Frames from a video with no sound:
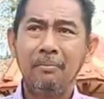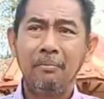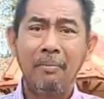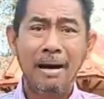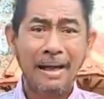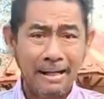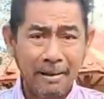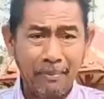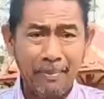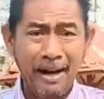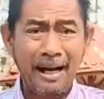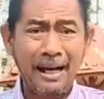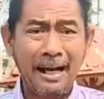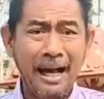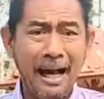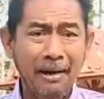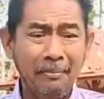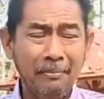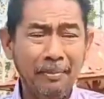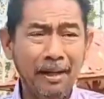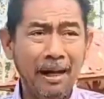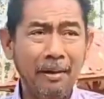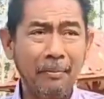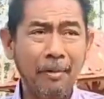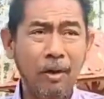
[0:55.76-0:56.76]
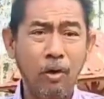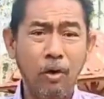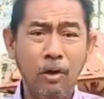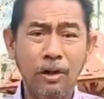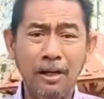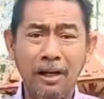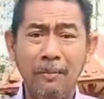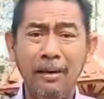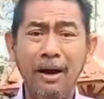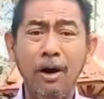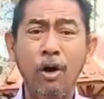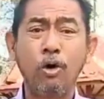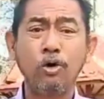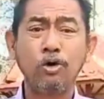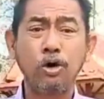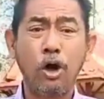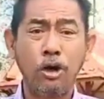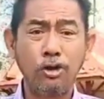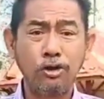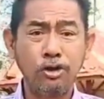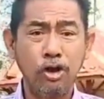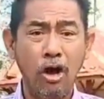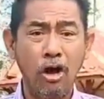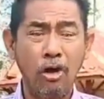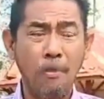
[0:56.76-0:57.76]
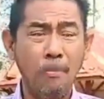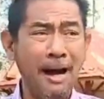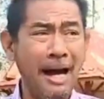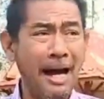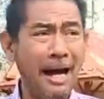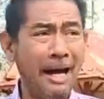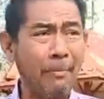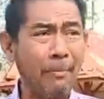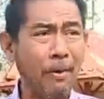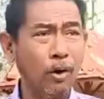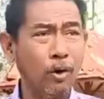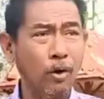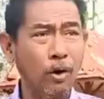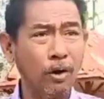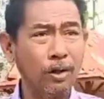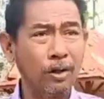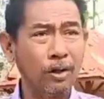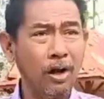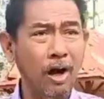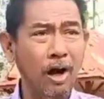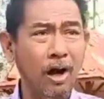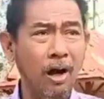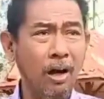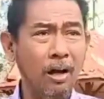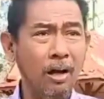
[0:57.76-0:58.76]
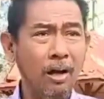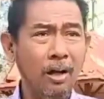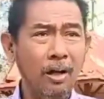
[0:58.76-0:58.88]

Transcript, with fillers: มาทำงานการเมืองบางคนก็มาลงสอสอบ้างบางคนก็